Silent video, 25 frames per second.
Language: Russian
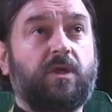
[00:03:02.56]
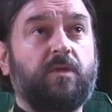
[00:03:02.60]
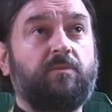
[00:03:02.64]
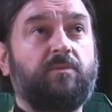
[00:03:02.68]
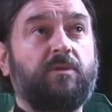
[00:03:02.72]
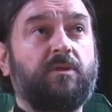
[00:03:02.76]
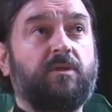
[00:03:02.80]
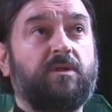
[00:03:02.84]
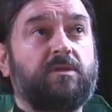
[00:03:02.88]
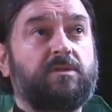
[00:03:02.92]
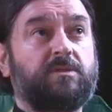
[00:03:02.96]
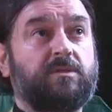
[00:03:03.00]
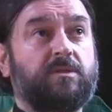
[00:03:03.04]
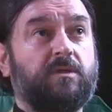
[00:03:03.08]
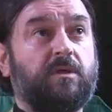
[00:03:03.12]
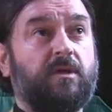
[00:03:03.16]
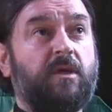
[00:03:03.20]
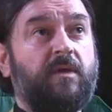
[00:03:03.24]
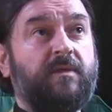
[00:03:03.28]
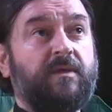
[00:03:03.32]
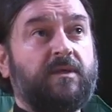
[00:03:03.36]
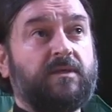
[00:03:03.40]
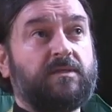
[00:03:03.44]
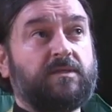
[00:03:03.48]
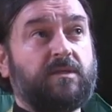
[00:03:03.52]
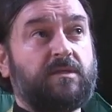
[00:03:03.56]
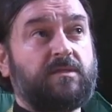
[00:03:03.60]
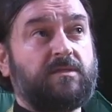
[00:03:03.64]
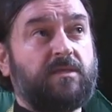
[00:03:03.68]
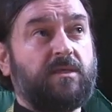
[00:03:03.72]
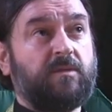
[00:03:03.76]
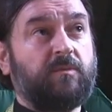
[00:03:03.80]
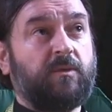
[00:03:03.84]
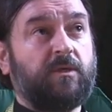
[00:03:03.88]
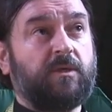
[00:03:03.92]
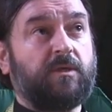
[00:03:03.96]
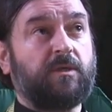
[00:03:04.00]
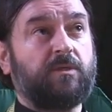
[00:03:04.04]
Так было с
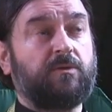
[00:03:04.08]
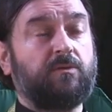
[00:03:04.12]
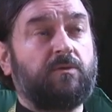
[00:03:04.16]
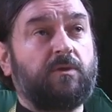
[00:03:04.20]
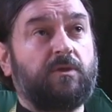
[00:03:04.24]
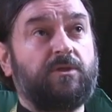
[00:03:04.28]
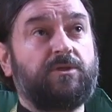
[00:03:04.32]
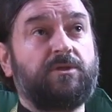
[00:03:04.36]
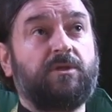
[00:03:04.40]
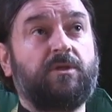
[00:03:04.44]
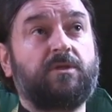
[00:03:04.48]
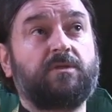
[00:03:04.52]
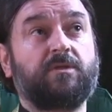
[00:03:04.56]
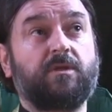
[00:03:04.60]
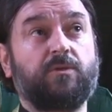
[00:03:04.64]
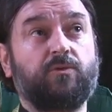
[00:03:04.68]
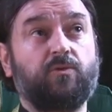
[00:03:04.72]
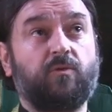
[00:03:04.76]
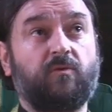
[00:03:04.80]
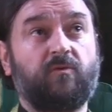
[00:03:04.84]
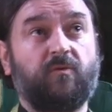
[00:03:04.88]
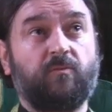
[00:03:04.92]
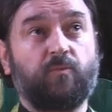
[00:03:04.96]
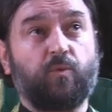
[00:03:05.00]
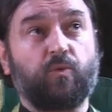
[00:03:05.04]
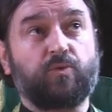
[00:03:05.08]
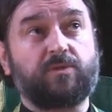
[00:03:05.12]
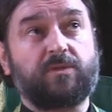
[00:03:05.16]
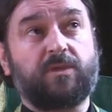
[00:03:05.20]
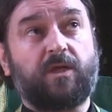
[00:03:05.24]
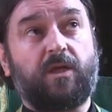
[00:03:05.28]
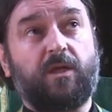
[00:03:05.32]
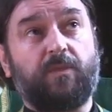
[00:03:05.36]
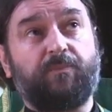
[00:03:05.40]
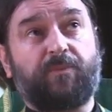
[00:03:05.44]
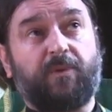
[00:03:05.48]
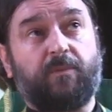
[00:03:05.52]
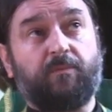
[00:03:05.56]
Засимой, который, через которого мы
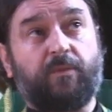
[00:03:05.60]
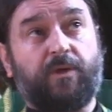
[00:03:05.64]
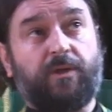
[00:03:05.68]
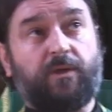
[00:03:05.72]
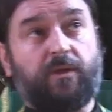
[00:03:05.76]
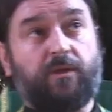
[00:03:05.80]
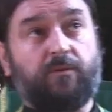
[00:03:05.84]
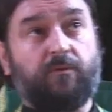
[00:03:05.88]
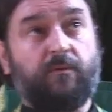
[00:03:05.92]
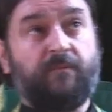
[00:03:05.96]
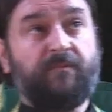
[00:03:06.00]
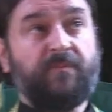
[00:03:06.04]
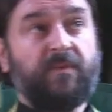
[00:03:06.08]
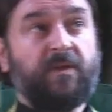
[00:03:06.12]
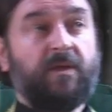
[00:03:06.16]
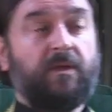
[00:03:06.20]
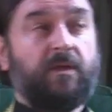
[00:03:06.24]
узнали про Марию.